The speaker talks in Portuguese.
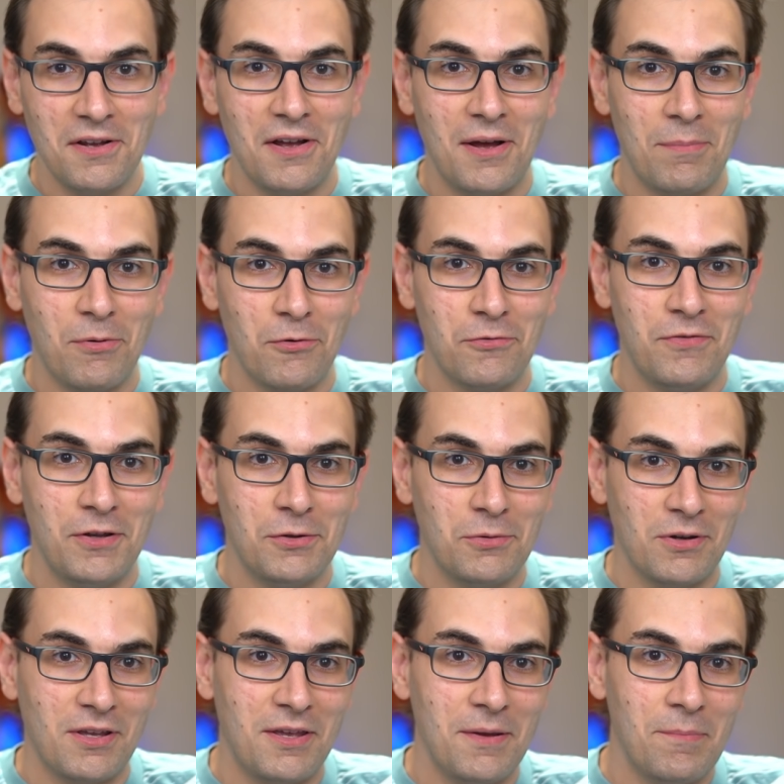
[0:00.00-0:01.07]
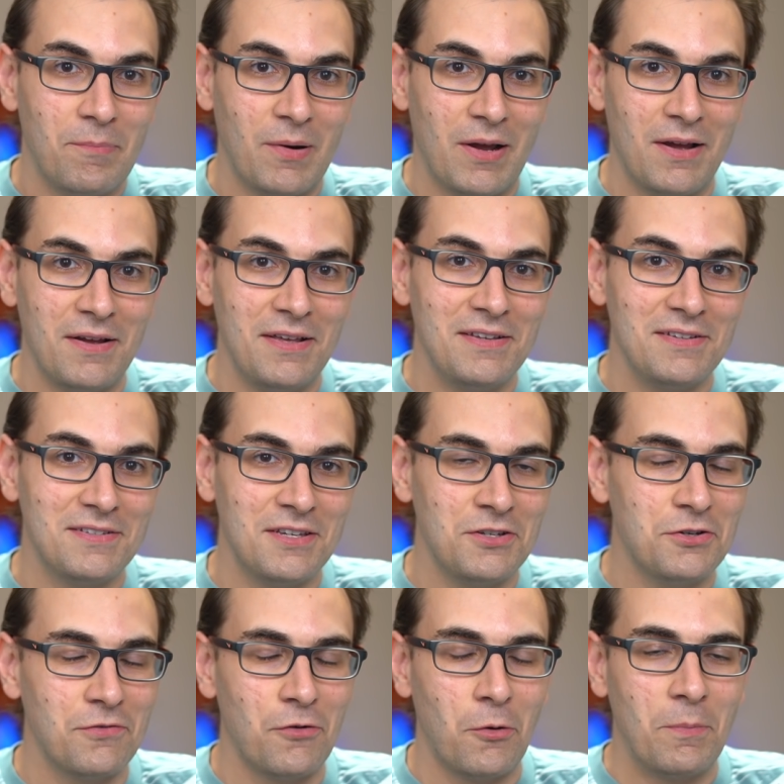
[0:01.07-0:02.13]
Aproveito aqui para
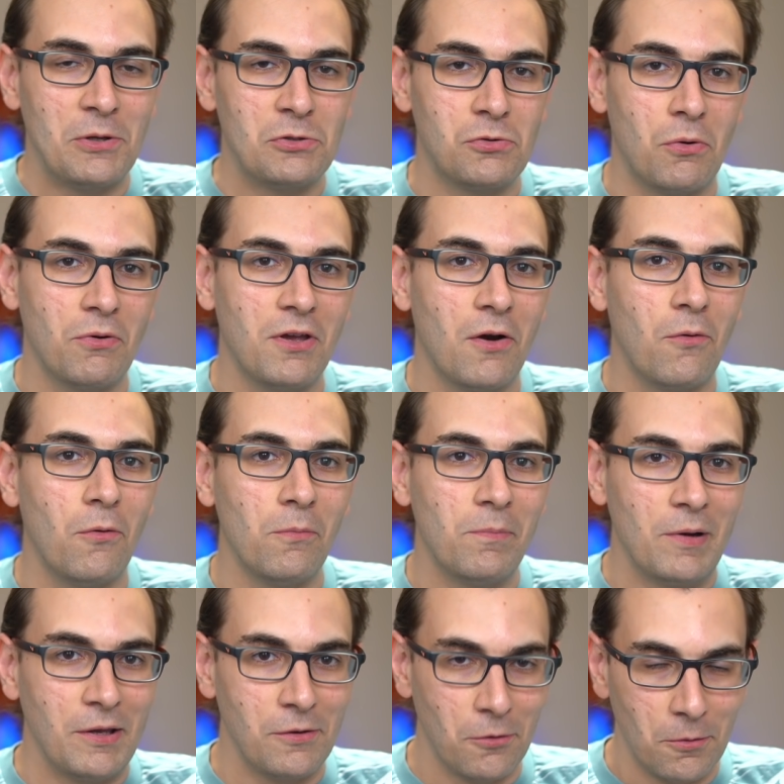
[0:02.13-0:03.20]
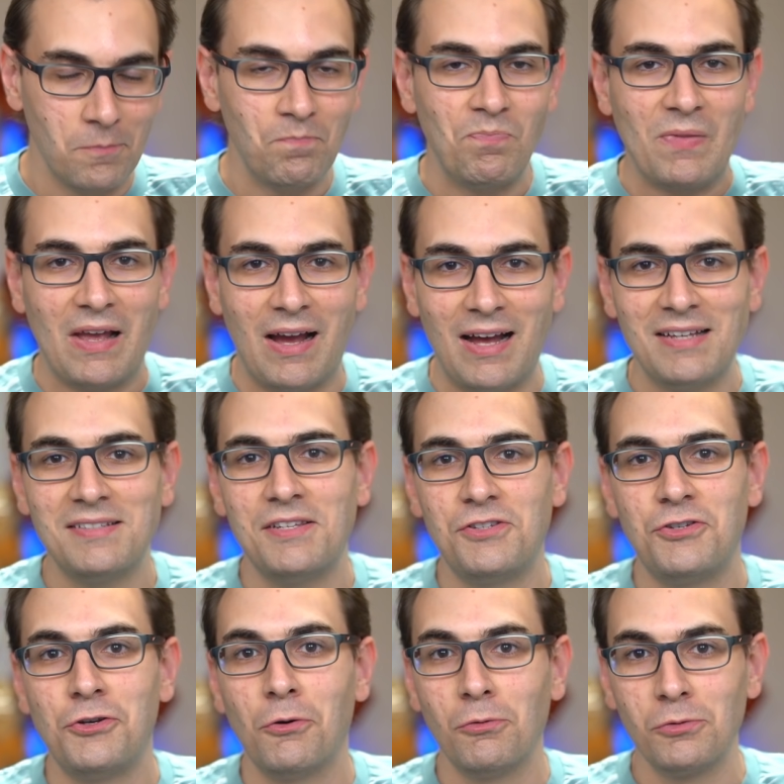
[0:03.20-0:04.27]
incentivar o pessoal que acompanhou a
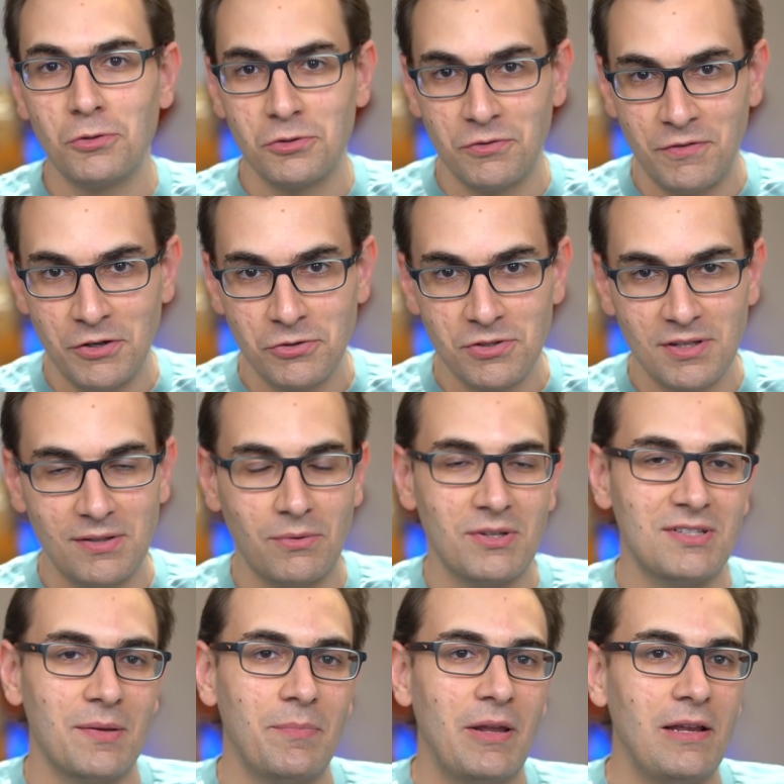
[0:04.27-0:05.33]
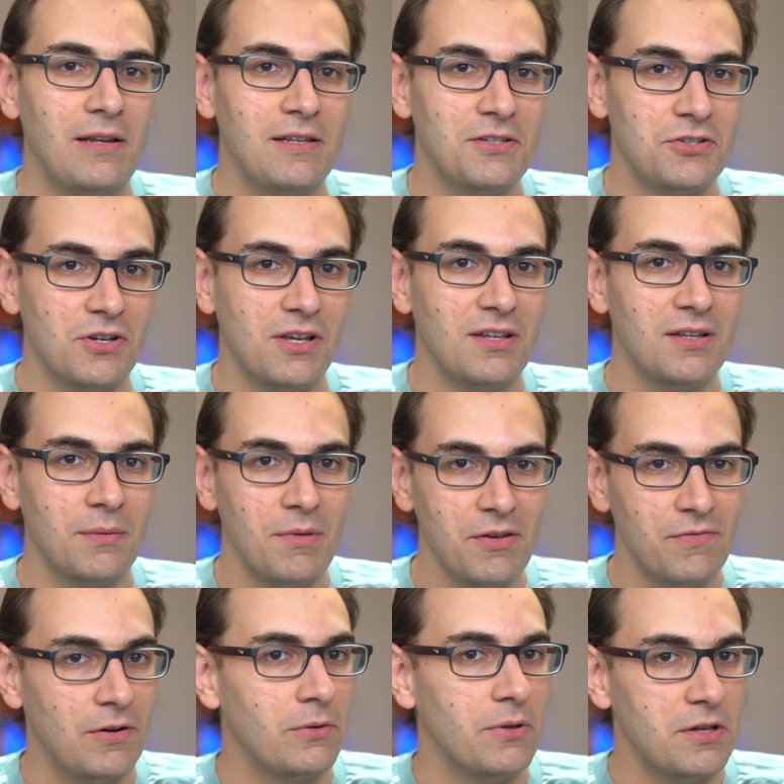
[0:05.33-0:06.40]
assistir outros vídeos que estão nessa playlist aqui também,
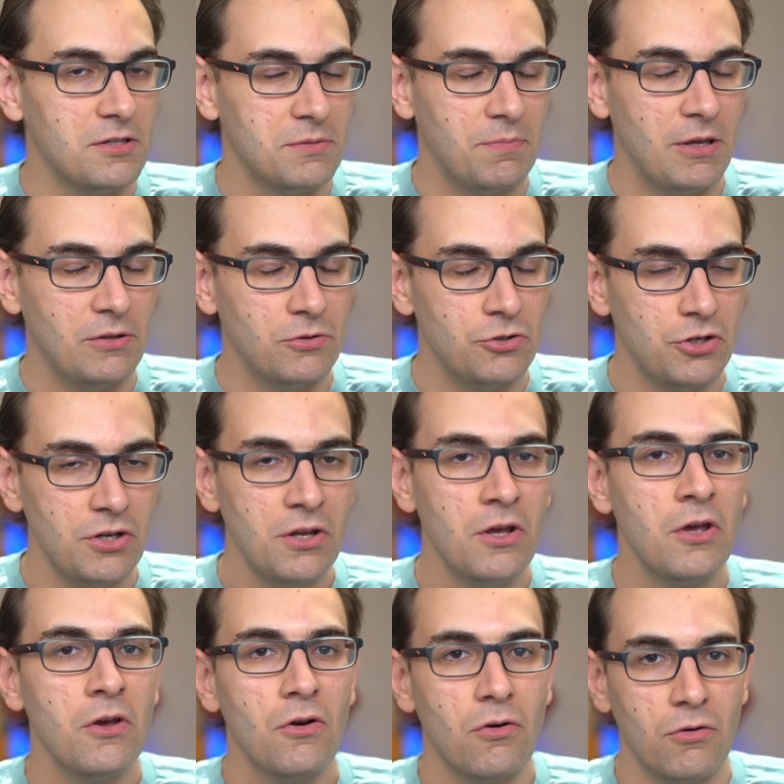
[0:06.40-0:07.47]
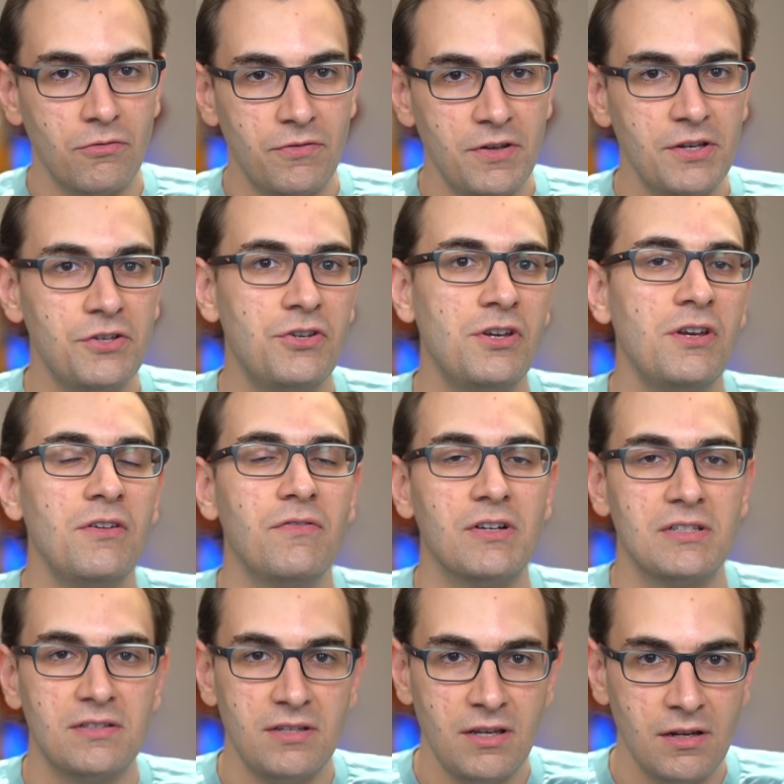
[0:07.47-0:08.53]
falando a respeito de Covid,
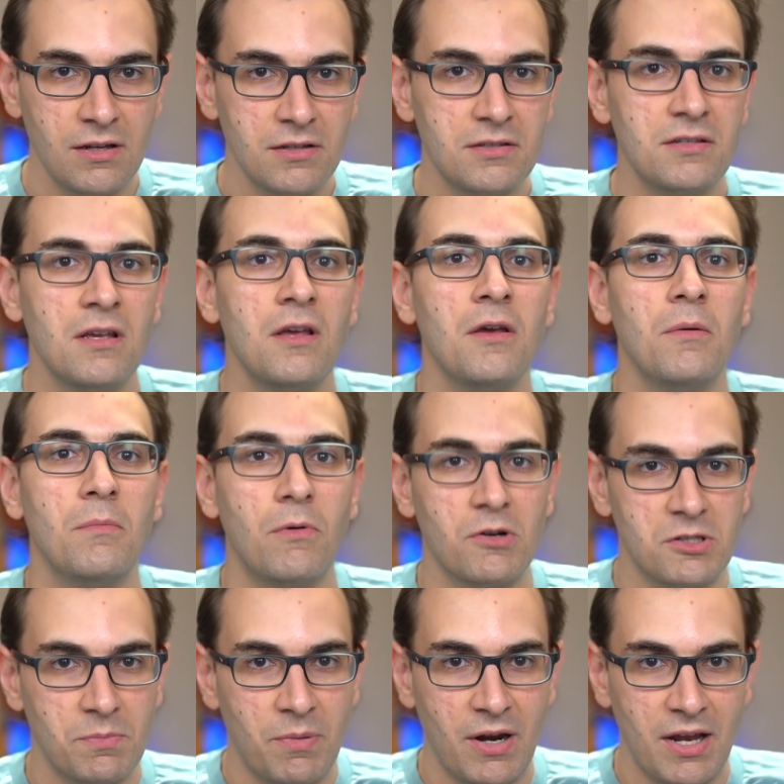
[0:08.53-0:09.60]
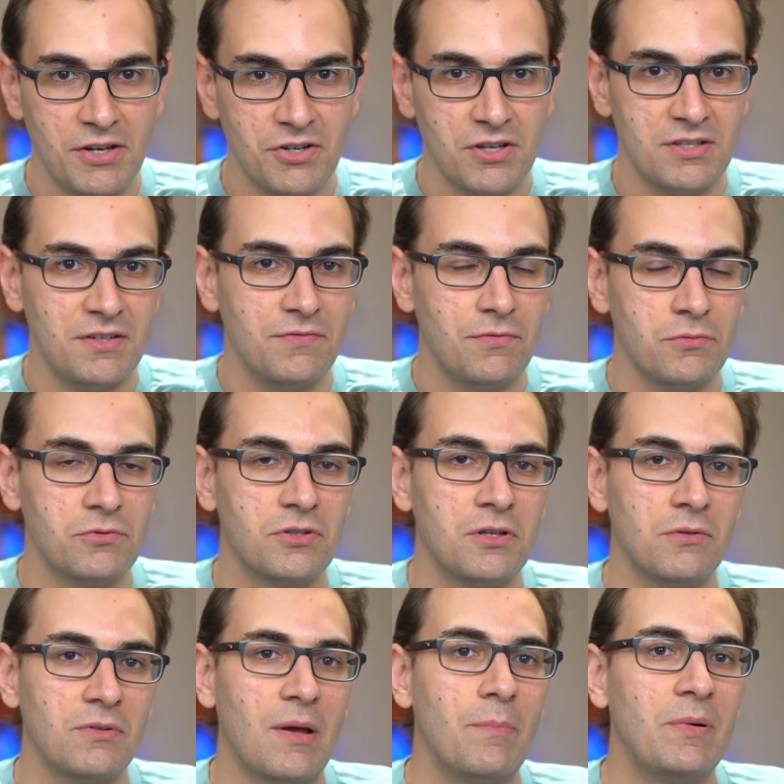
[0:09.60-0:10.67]
vacinas, boas práticas em
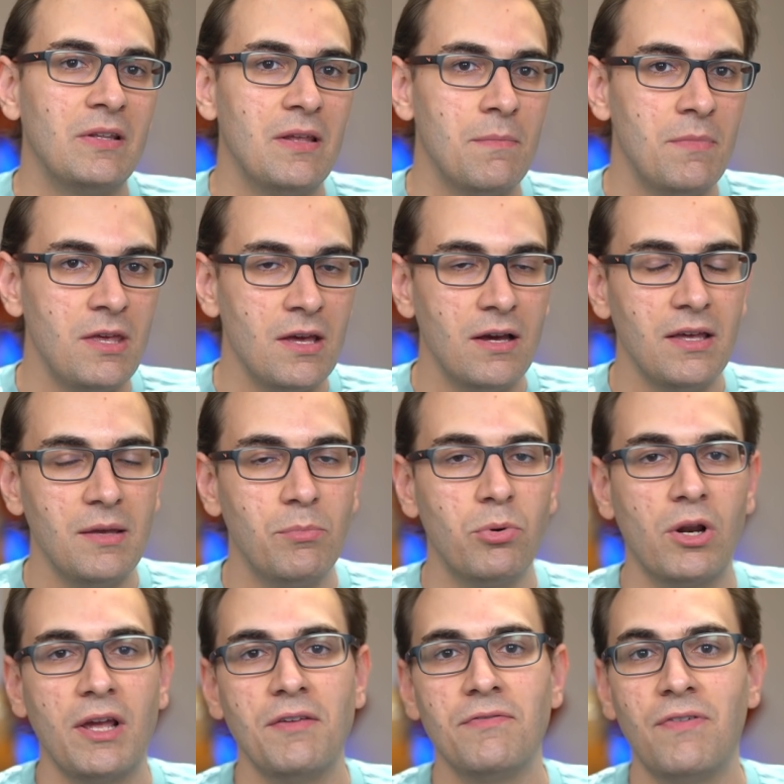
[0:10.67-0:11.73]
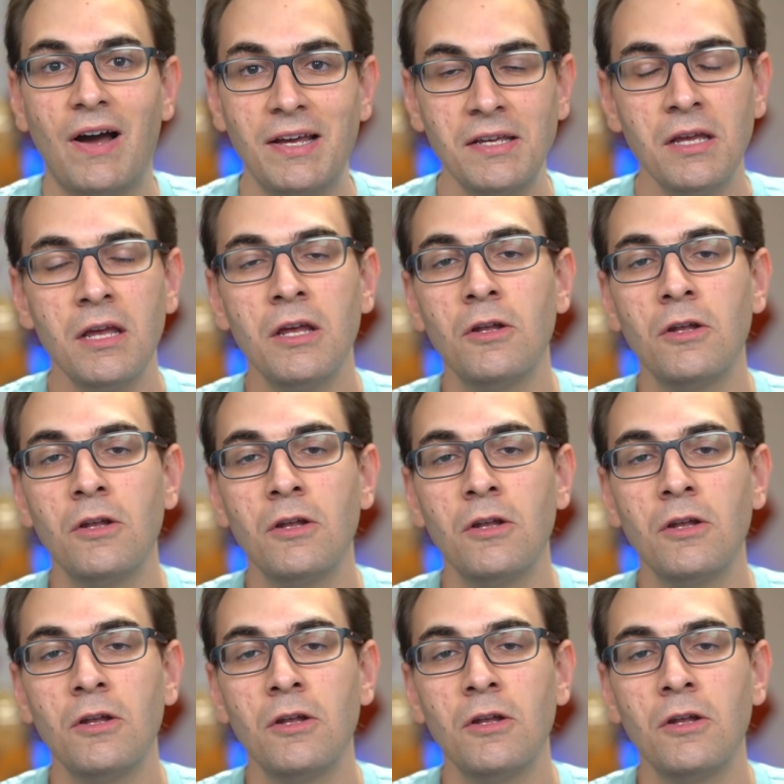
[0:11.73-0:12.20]
função da pandemia e por aí vai.